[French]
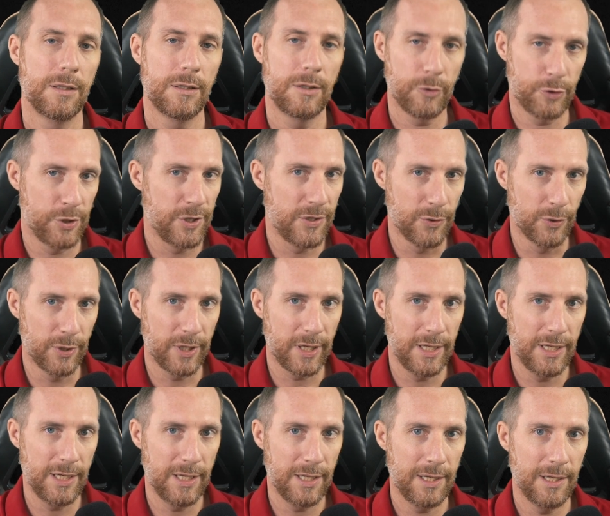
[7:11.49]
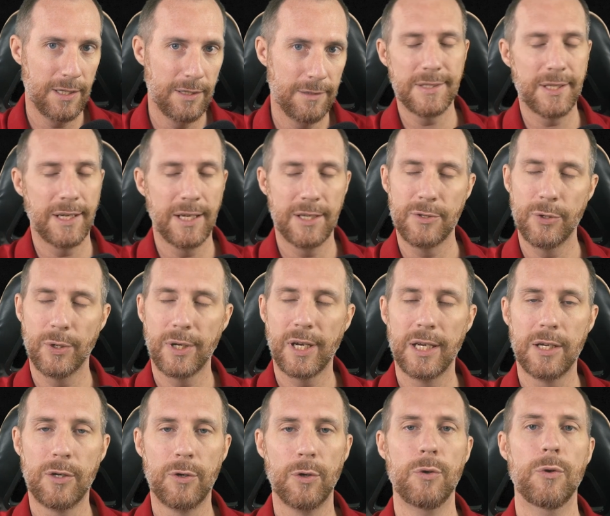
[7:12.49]
Quand je dis secret, ça n'a de
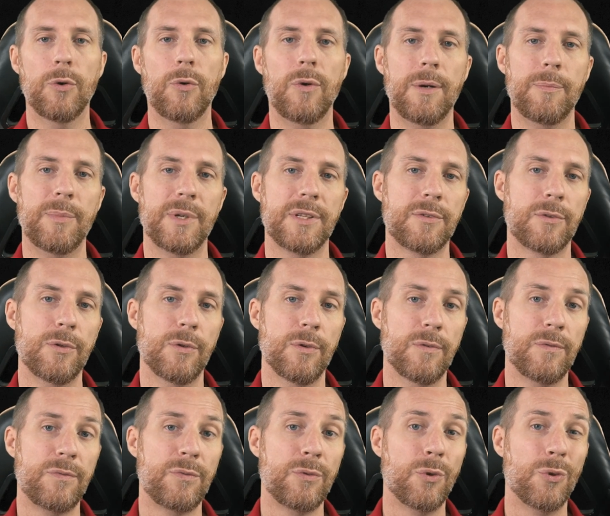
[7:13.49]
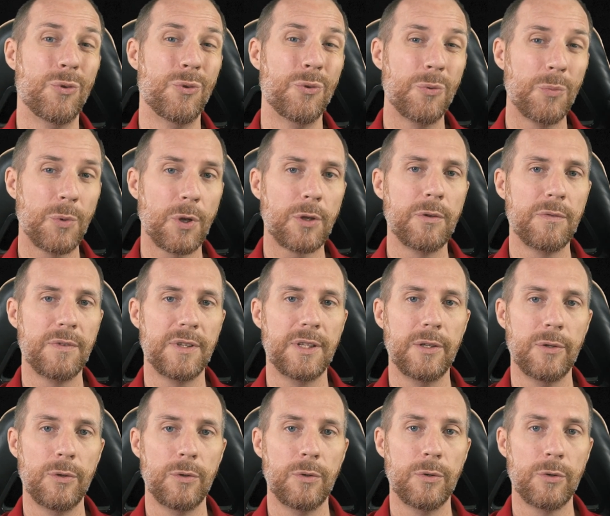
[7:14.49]
secret que le nom, hein, parce que vu le nombre de
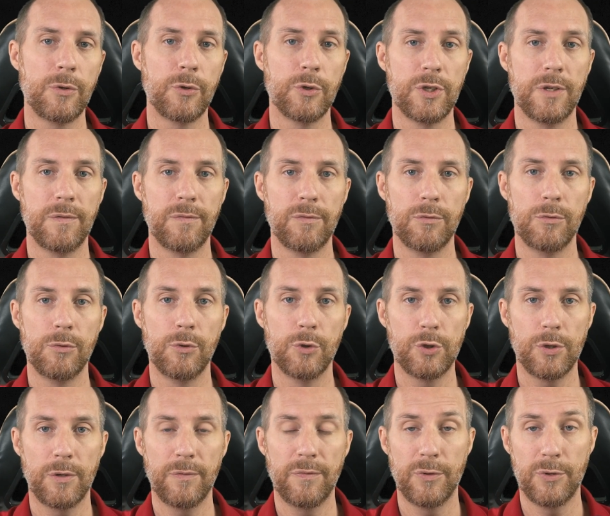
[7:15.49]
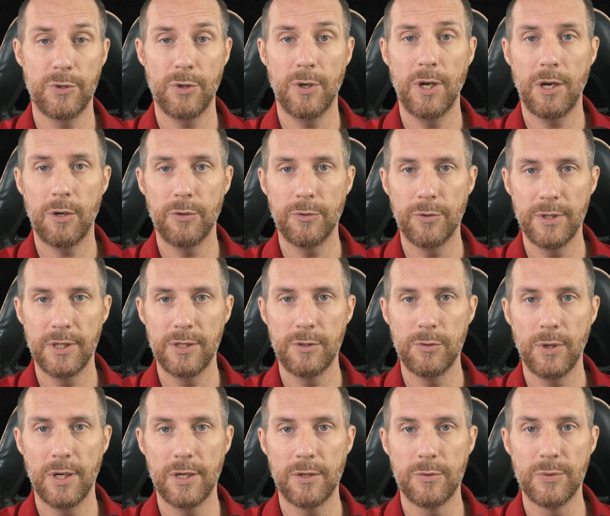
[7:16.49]
vidéos que j'ai vues de gens faisant la randonnée
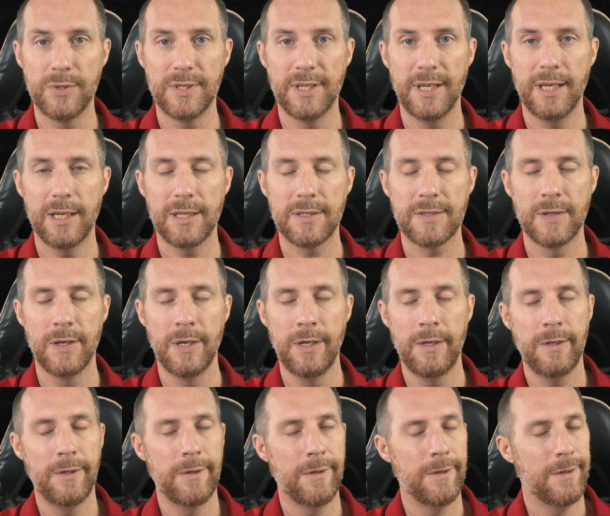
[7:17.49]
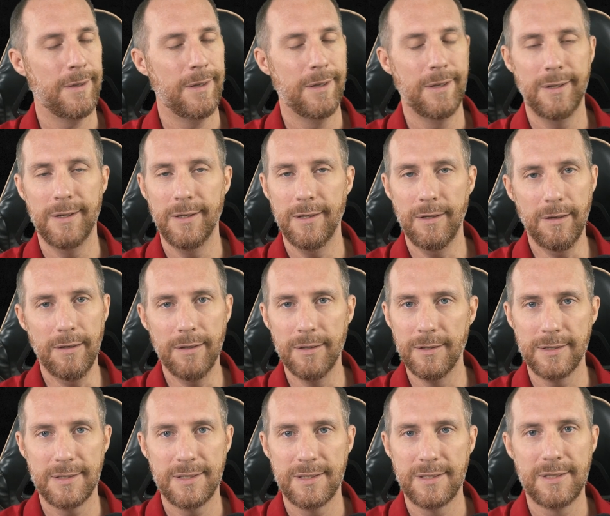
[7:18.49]
du Haiku Stairs,
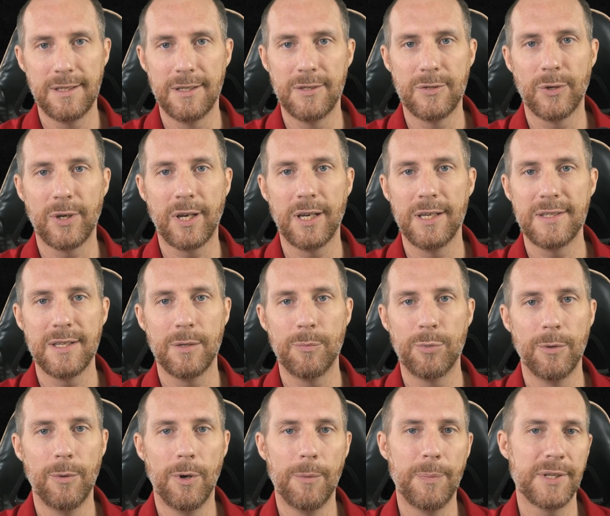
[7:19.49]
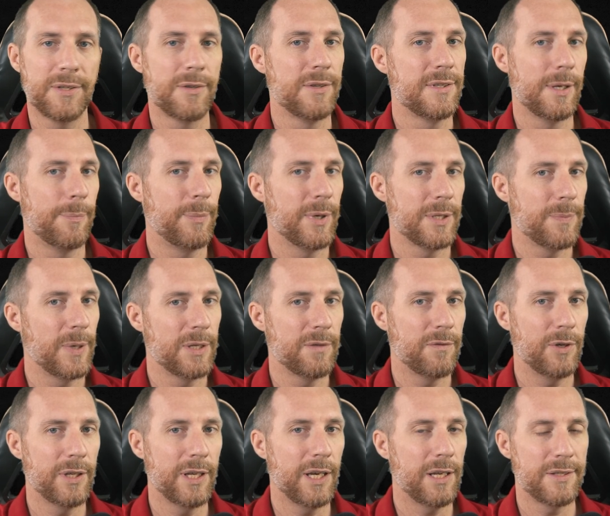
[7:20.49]
euh, c'est secret simplement parce que ça passe pas
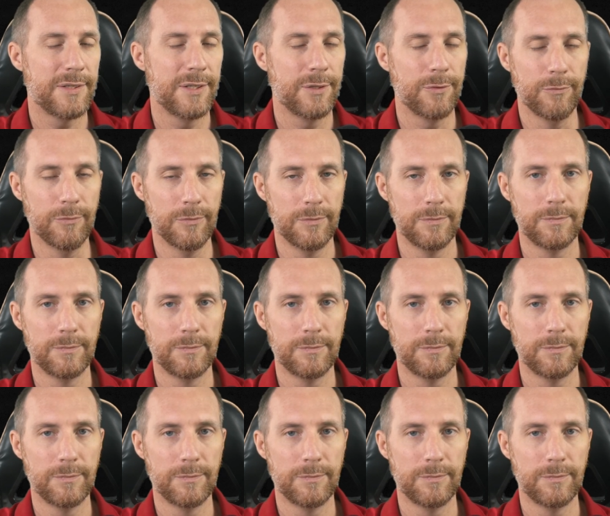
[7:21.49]
devant le garde, c'est tout.